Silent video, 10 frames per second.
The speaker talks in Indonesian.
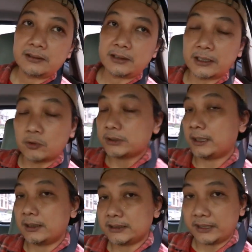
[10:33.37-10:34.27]
tidak
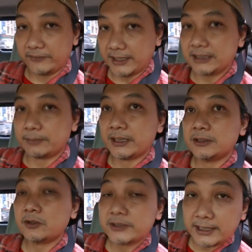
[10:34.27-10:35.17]
usah sertifikasi
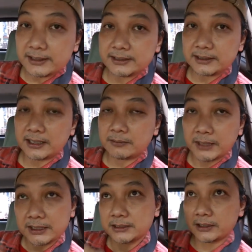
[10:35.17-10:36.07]
mensosialisasikan
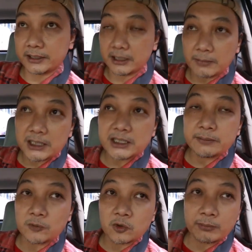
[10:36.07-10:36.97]
batas ketinggian
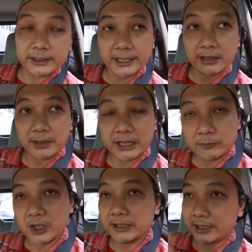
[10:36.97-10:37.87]
maksimum daerah mana yang
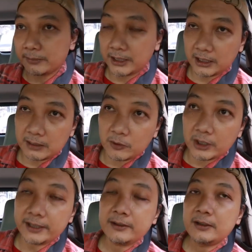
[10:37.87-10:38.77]
boleh daerah mana yang nggak boleh